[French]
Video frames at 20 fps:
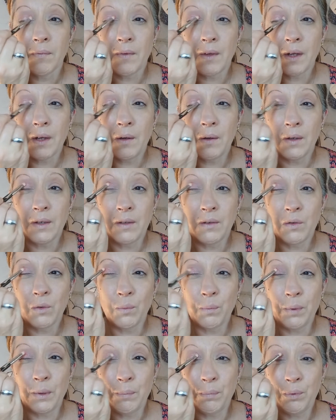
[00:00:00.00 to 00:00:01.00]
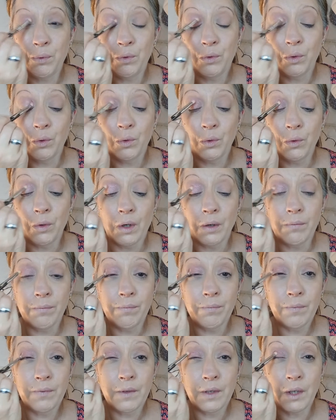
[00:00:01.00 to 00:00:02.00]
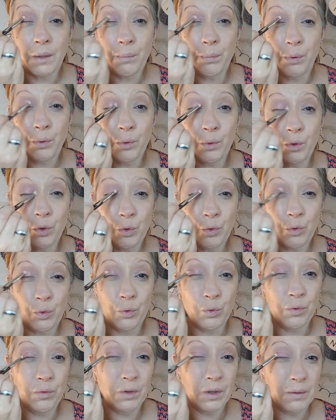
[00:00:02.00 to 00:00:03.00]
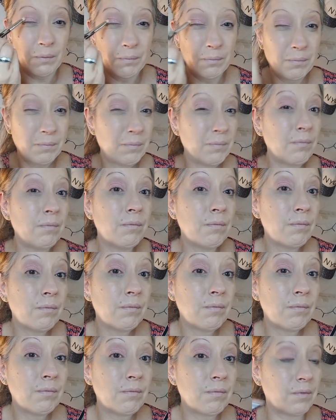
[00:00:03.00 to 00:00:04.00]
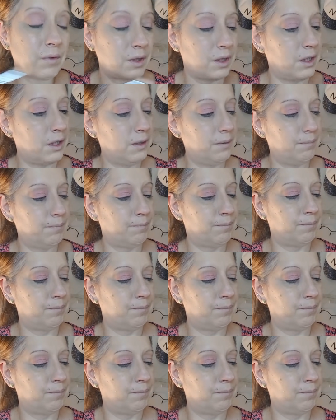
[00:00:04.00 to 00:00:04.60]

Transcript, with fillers: Alors ils sont pas poudreux, hein. très peu je trouve. Vous voyez